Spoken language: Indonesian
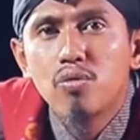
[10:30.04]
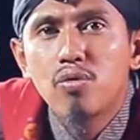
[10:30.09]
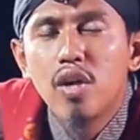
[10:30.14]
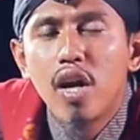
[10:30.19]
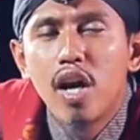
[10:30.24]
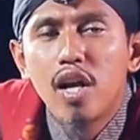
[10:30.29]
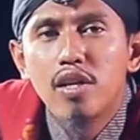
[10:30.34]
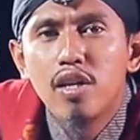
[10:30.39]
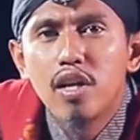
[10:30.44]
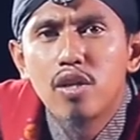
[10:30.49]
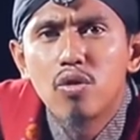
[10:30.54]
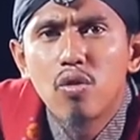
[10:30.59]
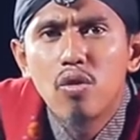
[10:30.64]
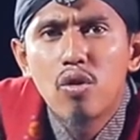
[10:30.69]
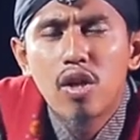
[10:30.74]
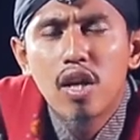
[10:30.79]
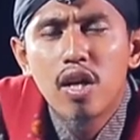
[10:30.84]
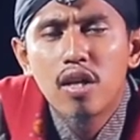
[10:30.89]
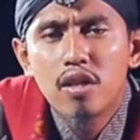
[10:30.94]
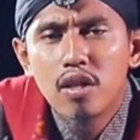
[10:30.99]
sudah ada
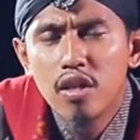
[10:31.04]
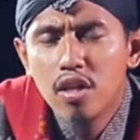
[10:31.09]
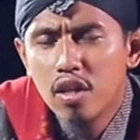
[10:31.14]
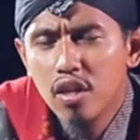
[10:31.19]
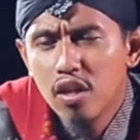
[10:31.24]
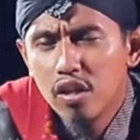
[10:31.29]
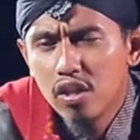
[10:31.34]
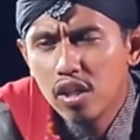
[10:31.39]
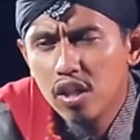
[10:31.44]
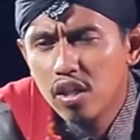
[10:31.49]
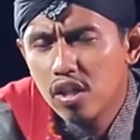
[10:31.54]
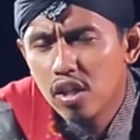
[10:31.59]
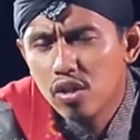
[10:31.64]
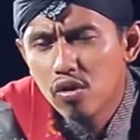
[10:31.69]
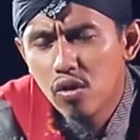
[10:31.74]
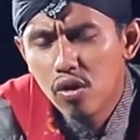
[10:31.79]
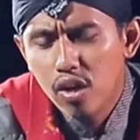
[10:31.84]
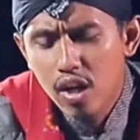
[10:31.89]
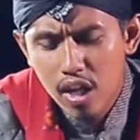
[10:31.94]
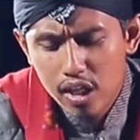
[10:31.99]
seorang tiga
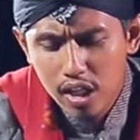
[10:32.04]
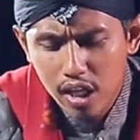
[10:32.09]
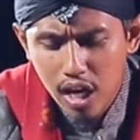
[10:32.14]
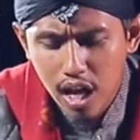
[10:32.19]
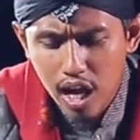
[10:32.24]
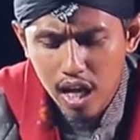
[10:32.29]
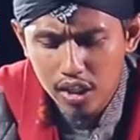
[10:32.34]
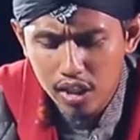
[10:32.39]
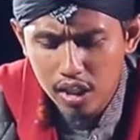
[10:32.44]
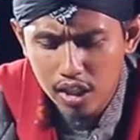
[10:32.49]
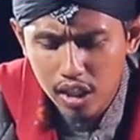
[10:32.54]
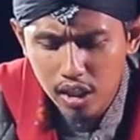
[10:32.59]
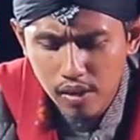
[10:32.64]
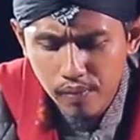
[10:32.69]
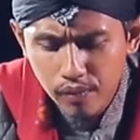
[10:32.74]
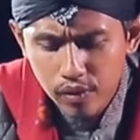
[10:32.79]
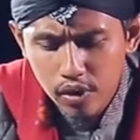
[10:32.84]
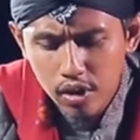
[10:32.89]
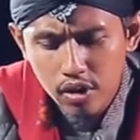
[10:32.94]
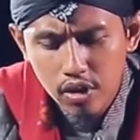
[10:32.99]
seorang laki-laki
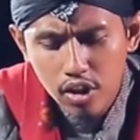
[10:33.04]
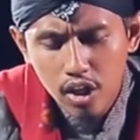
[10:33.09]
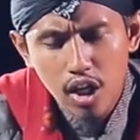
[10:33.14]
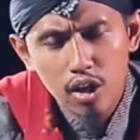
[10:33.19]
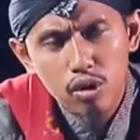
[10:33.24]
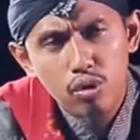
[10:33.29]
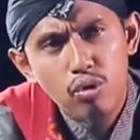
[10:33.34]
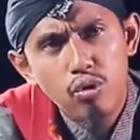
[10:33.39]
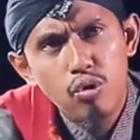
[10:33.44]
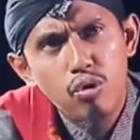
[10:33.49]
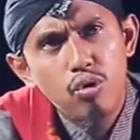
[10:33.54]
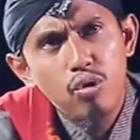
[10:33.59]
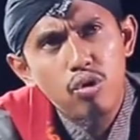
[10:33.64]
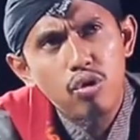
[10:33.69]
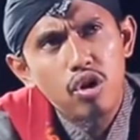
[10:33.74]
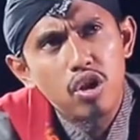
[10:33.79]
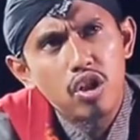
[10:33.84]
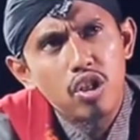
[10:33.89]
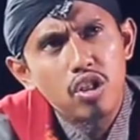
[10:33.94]
yaitu